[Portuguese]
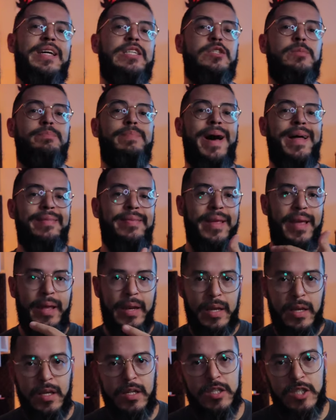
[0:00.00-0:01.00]
que as
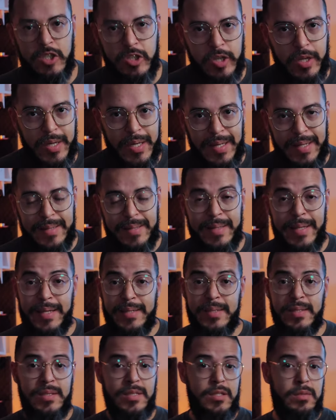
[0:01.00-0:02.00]
baterias
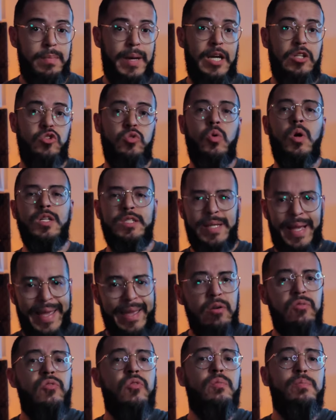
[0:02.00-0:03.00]
desses smartwatches,
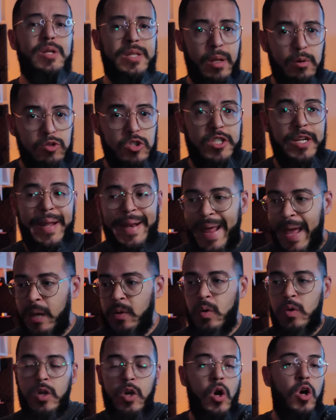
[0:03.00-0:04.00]
aí eu vou botar um
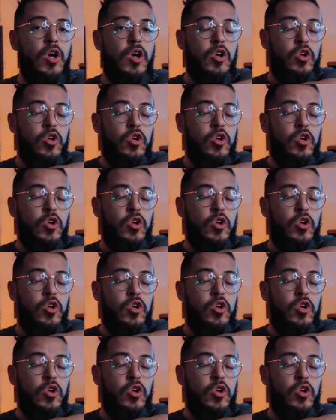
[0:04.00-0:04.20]
genérico aqui, ó.